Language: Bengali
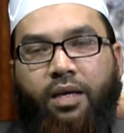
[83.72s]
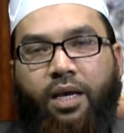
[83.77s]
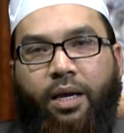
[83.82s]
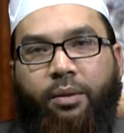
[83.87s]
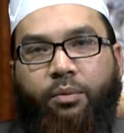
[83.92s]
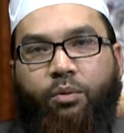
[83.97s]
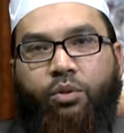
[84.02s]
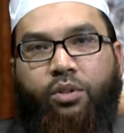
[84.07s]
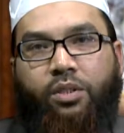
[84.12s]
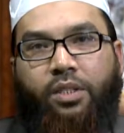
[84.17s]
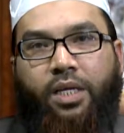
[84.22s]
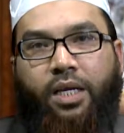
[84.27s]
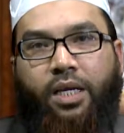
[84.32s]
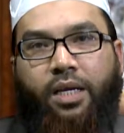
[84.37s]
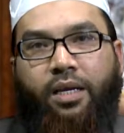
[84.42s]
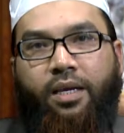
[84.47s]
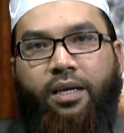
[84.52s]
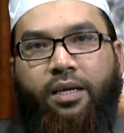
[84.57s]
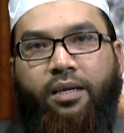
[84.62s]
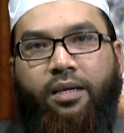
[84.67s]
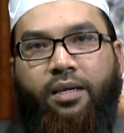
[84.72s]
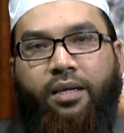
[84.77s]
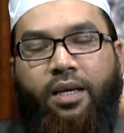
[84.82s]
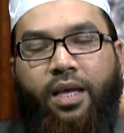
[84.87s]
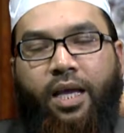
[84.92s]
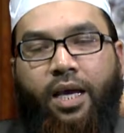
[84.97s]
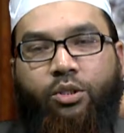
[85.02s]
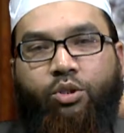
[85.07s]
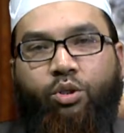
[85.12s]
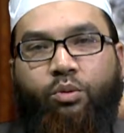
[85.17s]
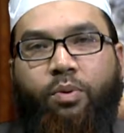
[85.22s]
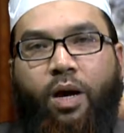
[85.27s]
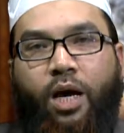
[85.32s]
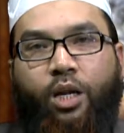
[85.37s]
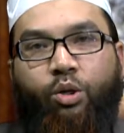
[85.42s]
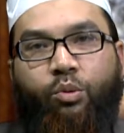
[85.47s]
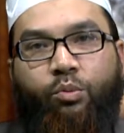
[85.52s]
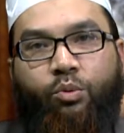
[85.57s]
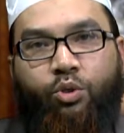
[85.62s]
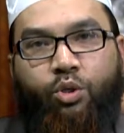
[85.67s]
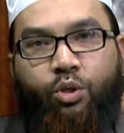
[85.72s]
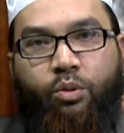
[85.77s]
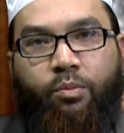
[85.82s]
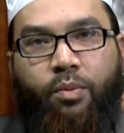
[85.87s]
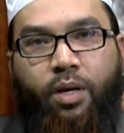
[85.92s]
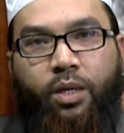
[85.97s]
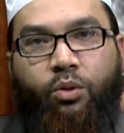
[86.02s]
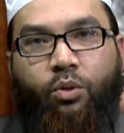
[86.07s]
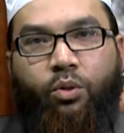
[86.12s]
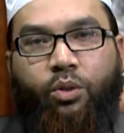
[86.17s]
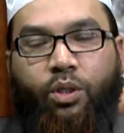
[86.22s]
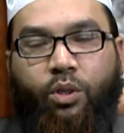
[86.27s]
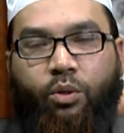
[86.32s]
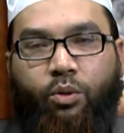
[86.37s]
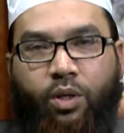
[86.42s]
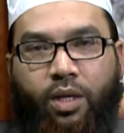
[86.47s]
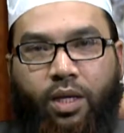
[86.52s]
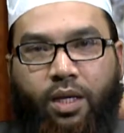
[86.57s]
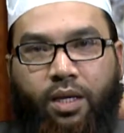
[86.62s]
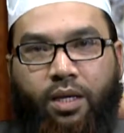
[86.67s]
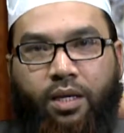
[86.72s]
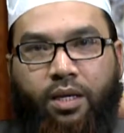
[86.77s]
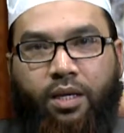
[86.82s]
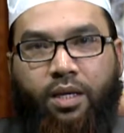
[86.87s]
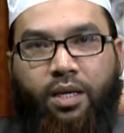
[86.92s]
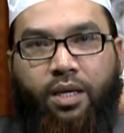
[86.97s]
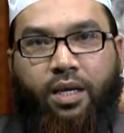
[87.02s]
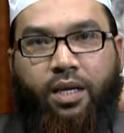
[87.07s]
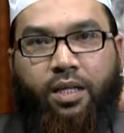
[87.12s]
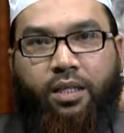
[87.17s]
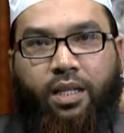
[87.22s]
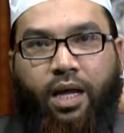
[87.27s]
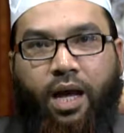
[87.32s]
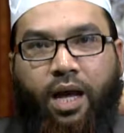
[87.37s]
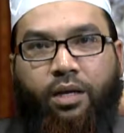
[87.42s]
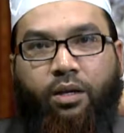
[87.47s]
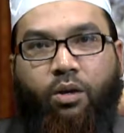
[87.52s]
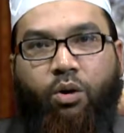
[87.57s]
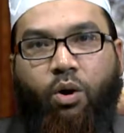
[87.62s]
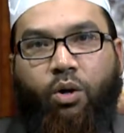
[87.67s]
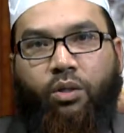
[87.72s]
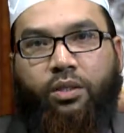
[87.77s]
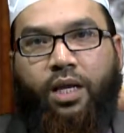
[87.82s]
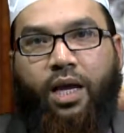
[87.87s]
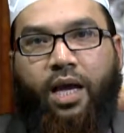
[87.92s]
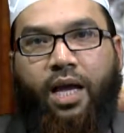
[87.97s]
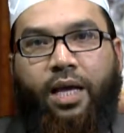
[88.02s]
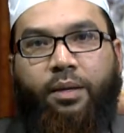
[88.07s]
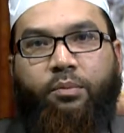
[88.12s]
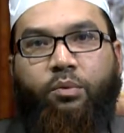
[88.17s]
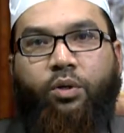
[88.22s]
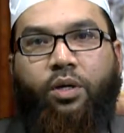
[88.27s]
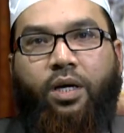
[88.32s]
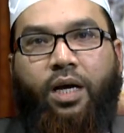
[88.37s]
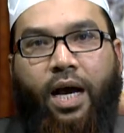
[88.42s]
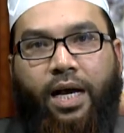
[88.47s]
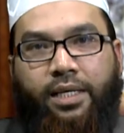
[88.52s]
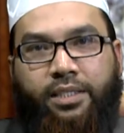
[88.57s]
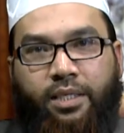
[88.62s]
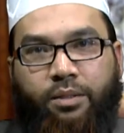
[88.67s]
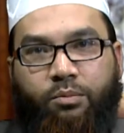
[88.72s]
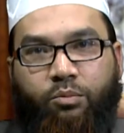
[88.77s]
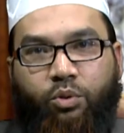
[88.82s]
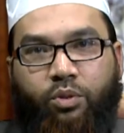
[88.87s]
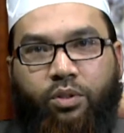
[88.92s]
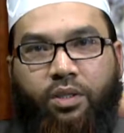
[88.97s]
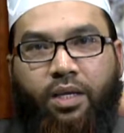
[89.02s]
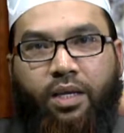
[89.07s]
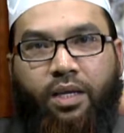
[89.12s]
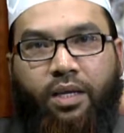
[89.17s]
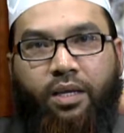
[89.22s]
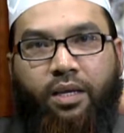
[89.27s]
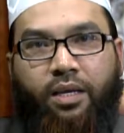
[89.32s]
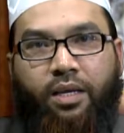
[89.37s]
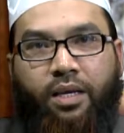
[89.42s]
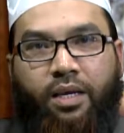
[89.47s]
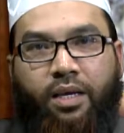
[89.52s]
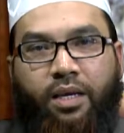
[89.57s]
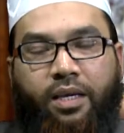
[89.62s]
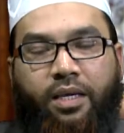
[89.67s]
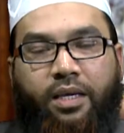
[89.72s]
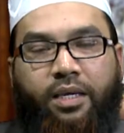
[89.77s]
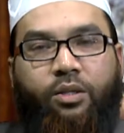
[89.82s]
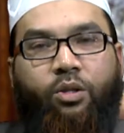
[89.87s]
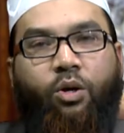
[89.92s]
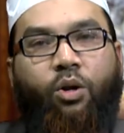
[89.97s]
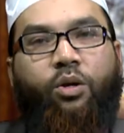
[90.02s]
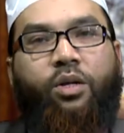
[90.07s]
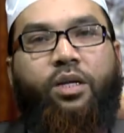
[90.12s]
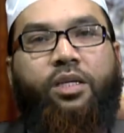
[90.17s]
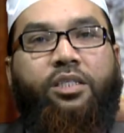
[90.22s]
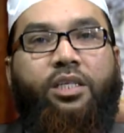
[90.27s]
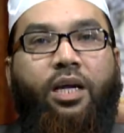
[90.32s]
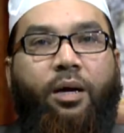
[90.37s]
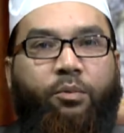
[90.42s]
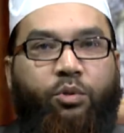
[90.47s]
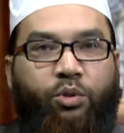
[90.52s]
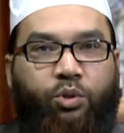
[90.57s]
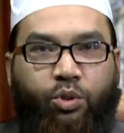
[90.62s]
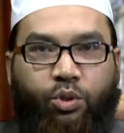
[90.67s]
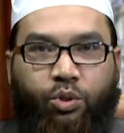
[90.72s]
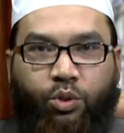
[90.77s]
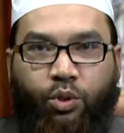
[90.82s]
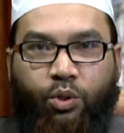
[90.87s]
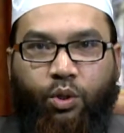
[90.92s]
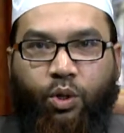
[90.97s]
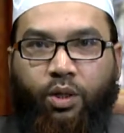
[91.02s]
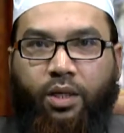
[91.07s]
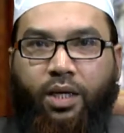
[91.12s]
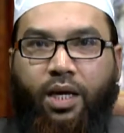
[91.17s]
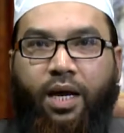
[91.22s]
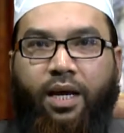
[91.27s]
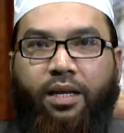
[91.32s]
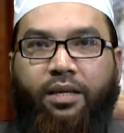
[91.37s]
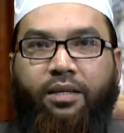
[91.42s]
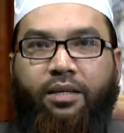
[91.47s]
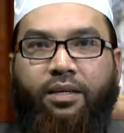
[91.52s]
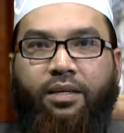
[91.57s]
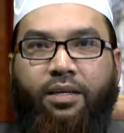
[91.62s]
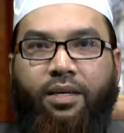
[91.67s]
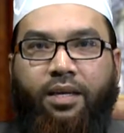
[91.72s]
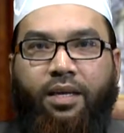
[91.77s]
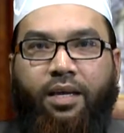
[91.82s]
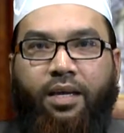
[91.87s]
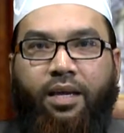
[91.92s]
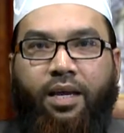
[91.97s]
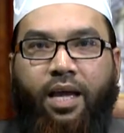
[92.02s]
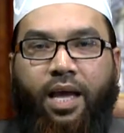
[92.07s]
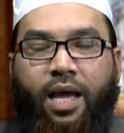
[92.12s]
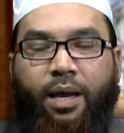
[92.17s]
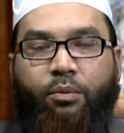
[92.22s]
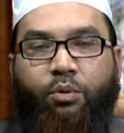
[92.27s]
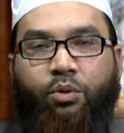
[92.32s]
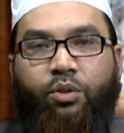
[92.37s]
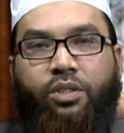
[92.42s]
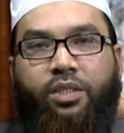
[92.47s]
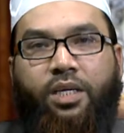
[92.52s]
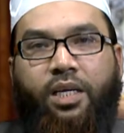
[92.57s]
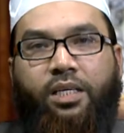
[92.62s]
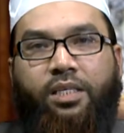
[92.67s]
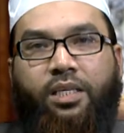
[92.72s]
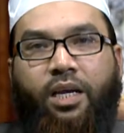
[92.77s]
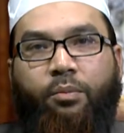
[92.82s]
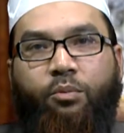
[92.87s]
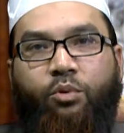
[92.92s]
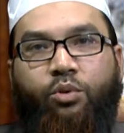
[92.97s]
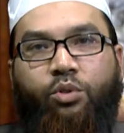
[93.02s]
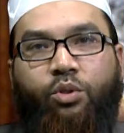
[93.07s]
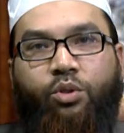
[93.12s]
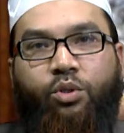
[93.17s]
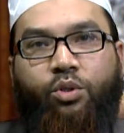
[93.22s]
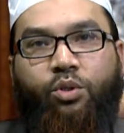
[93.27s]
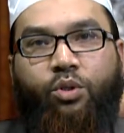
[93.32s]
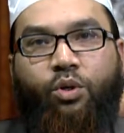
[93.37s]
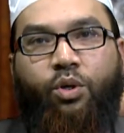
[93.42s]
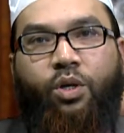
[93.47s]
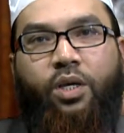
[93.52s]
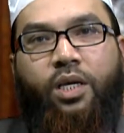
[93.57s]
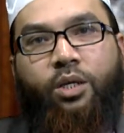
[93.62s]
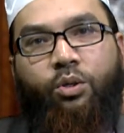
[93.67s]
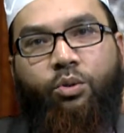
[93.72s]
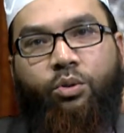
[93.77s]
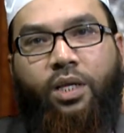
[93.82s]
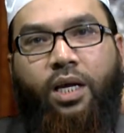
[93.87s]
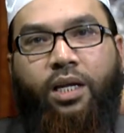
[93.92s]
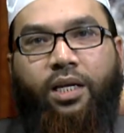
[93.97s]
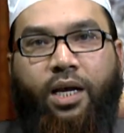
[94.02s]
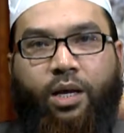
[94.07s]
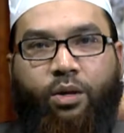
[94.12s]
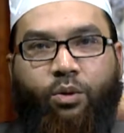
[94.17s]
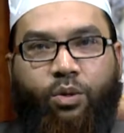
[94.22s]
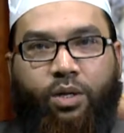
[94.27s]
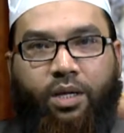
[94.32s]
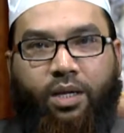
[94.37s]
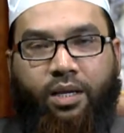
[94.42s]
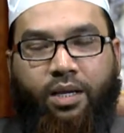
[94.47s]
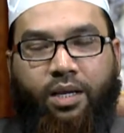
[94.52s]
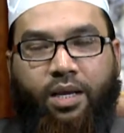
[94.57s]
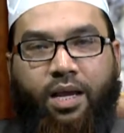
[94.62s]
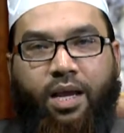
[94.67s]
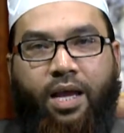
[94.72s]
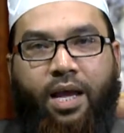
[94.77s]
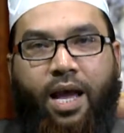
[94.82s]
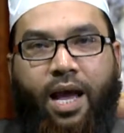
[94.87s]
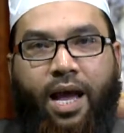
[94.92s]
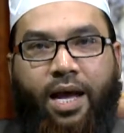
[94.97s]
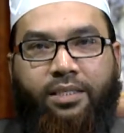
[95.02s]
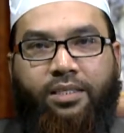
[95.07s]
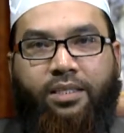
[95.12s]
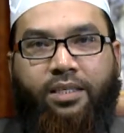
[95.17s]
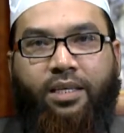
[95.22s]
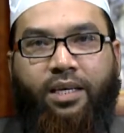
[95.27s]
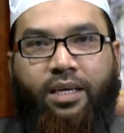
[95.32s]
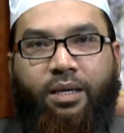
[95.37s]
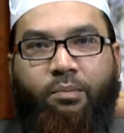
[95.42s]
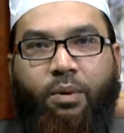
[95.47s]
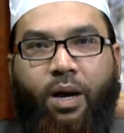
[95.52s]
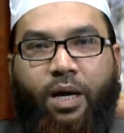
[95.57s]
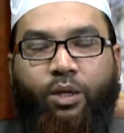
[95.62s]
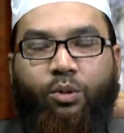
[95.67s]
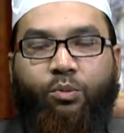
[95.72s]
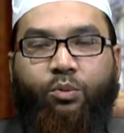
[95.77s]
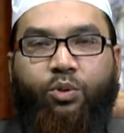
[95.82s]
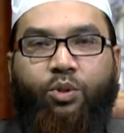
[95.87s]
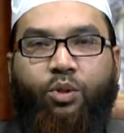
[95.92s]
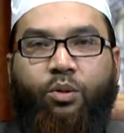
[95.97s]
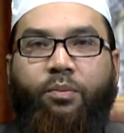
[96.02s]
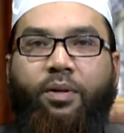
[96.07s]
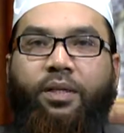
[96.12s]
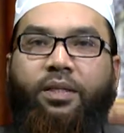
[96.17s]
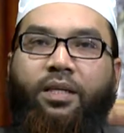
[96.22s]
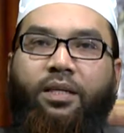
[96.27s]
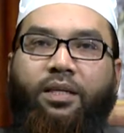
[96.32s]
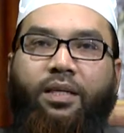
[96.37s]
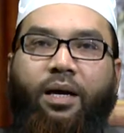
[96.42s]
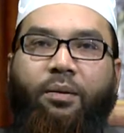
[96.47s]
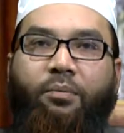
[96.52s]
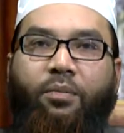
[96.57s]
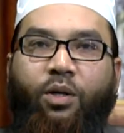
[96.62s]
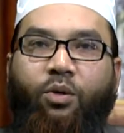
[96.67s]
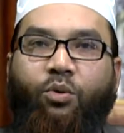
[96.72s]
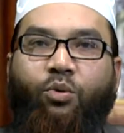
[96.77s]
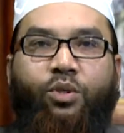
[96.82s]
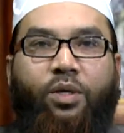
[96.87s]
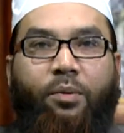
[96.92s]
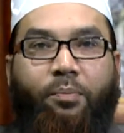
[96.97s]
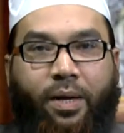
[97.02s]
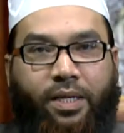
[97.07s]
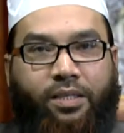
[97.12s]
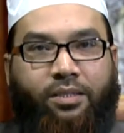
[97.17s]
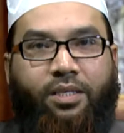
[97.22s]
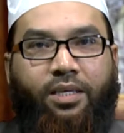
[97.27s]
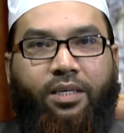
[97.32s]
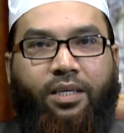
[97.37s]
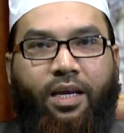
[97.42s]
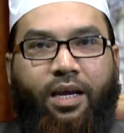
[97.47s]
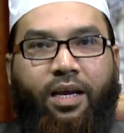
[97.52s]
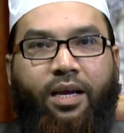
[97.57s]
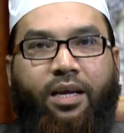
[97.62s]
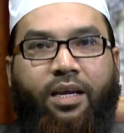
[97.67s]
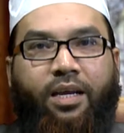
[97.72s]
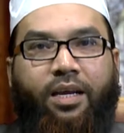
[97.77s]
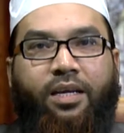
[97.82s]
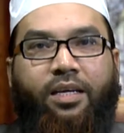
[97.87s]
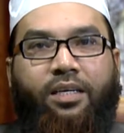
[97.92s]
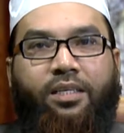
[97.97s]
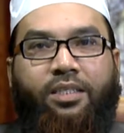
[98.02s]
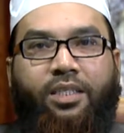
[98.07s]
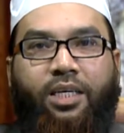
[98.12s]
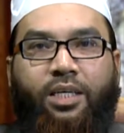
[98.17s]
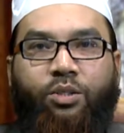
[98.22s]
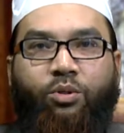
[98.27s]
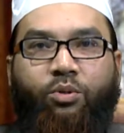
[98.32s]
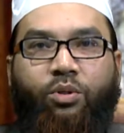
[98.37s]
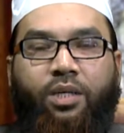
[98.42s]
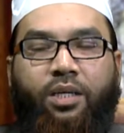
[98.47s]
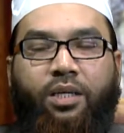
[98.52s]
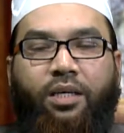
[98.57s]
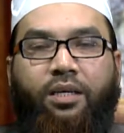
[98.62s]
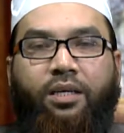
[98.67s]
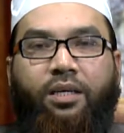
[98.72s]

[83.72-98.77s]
এবং সে একজন ভালো মুসলমান হতে হলে তার কথা এবং কাজের মধ্যে কি ধরনের সামঞ্জস্য দরকার এবং সেই সামঞ্জস্যহীনতার কারণে আজকে ভালো মুসলমানদেরকে আমরা খুঁজে পাচ্ছি না সেজন্যে